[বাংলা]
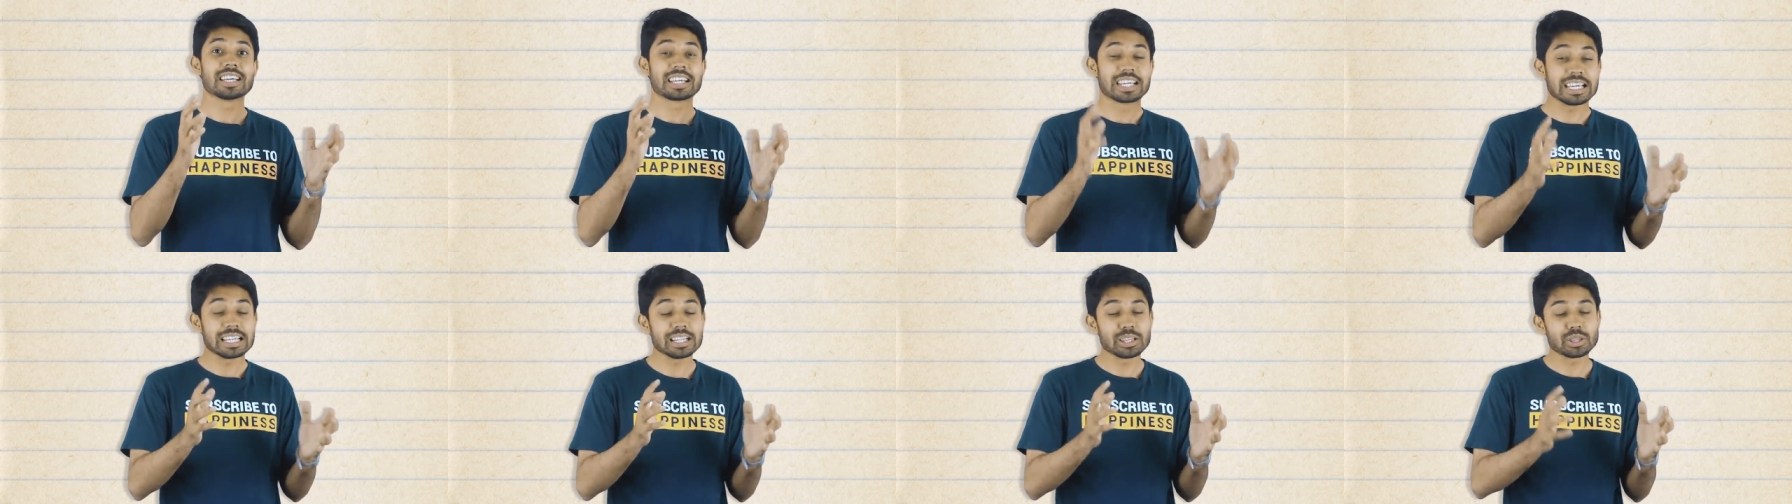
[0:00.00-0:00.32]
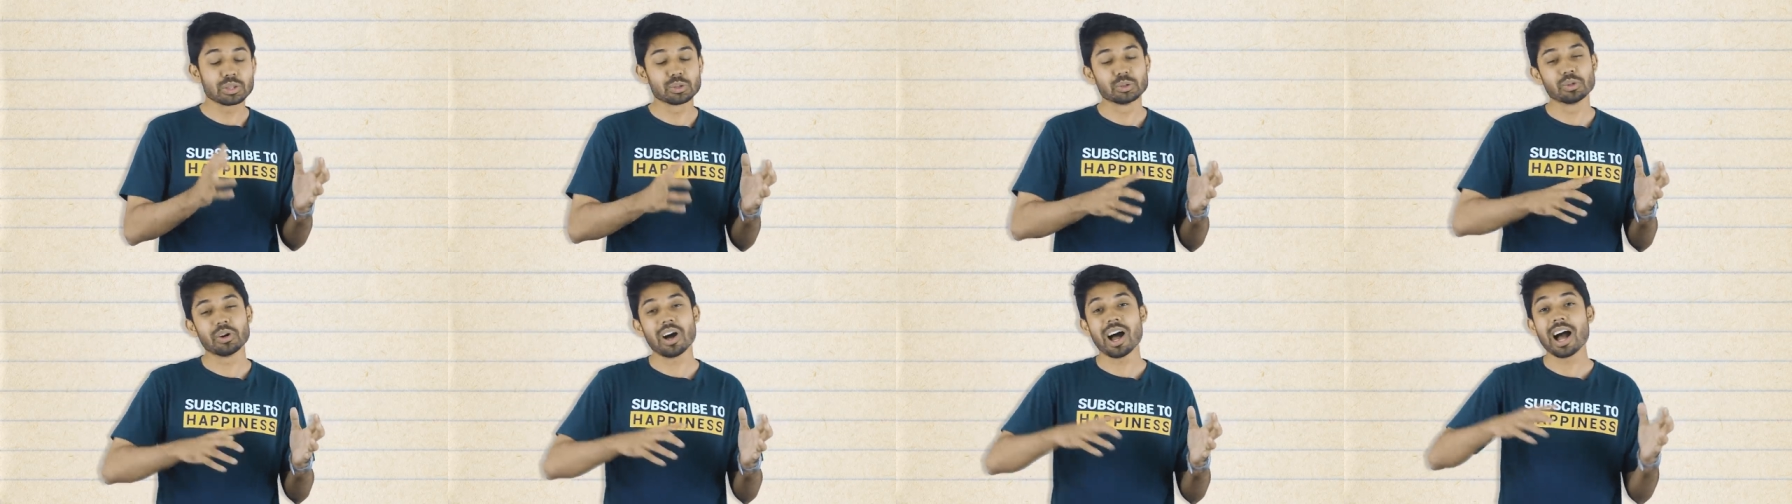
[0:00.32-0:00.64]

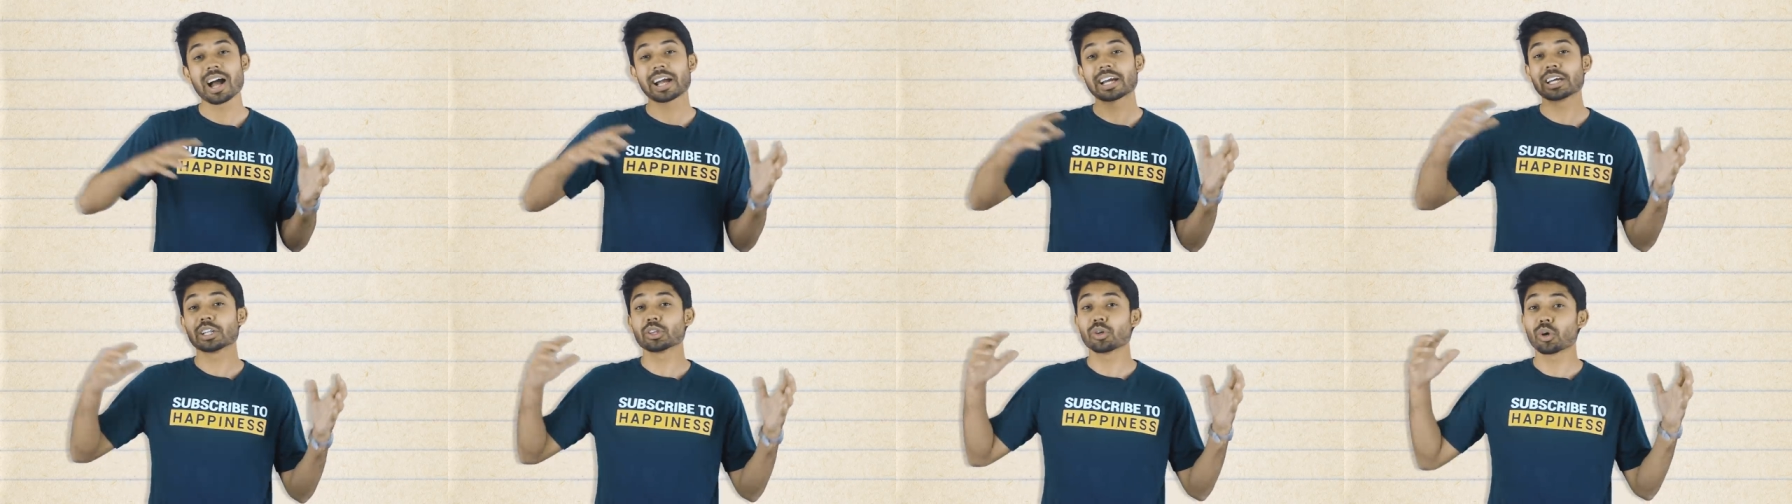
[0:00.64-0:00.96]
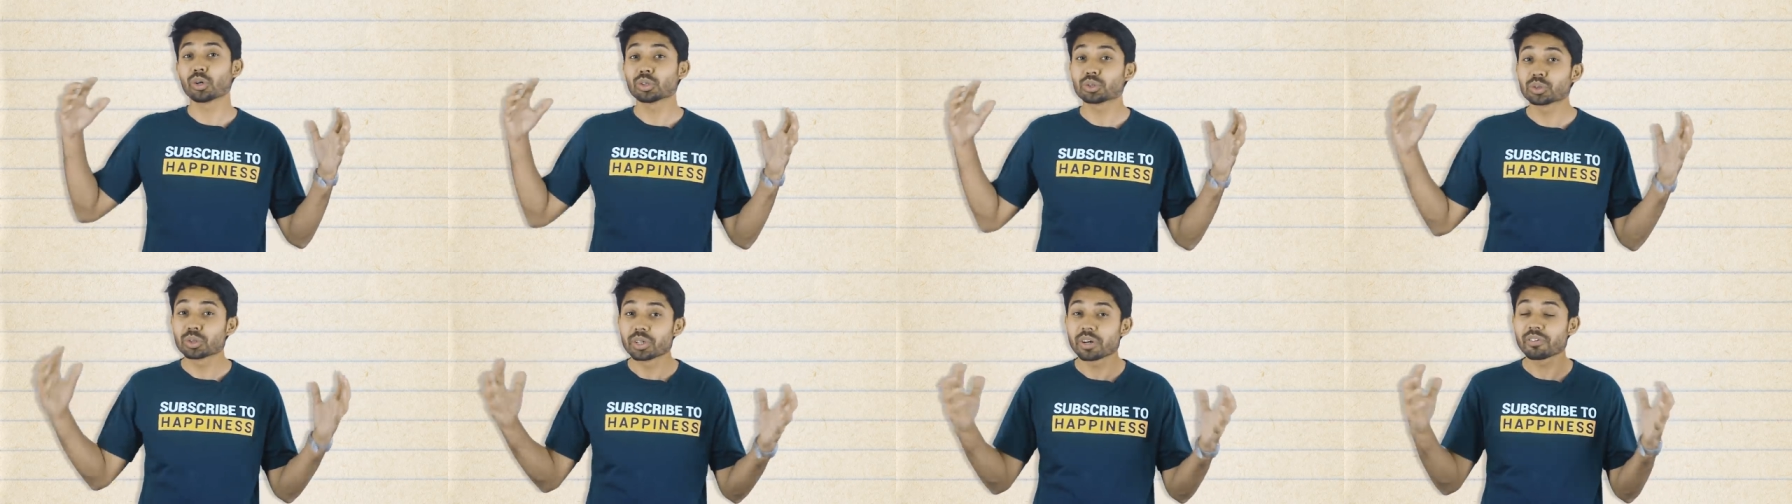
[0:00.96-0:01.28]
কিন্তু আগে
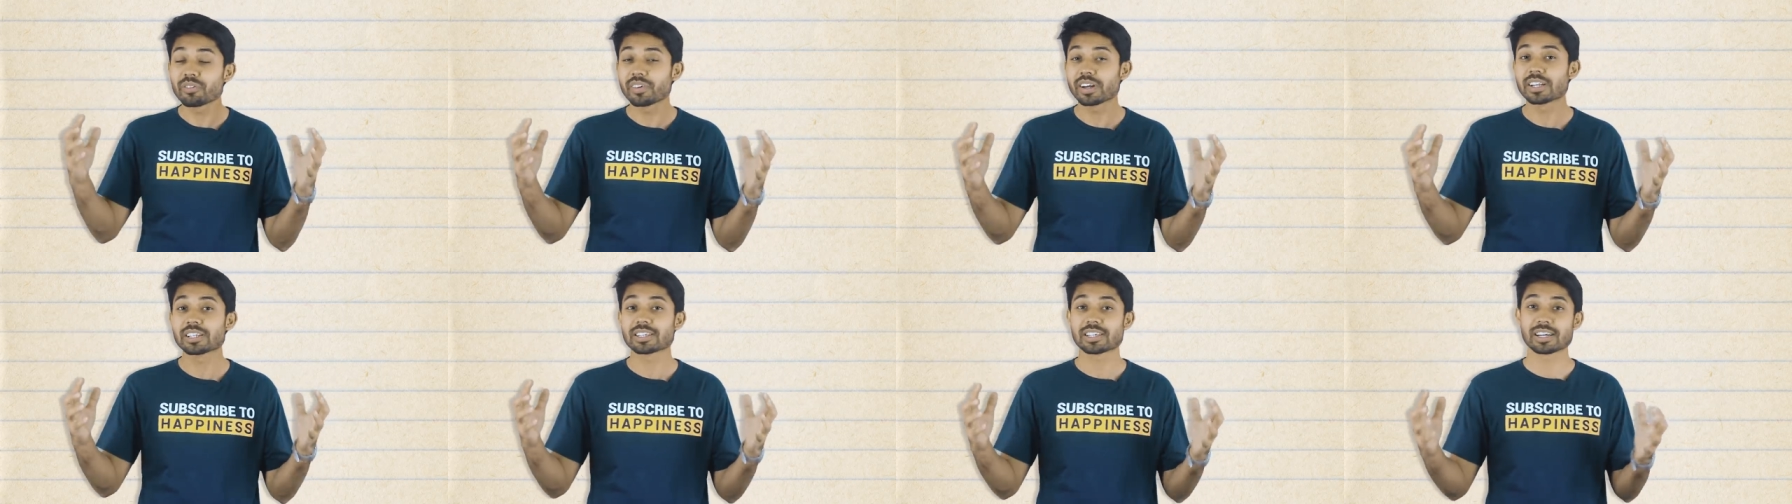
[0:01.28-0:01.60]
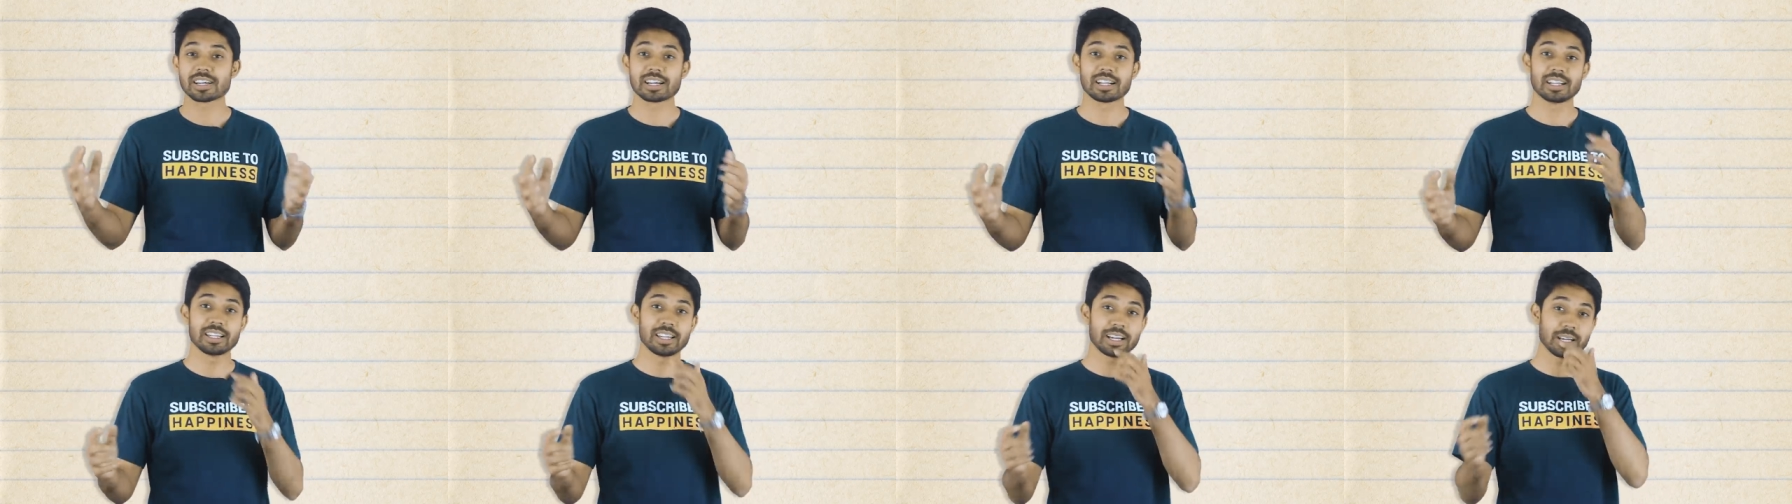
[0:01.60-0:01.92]
দশজনের ফ্রেন্ড সার্কেল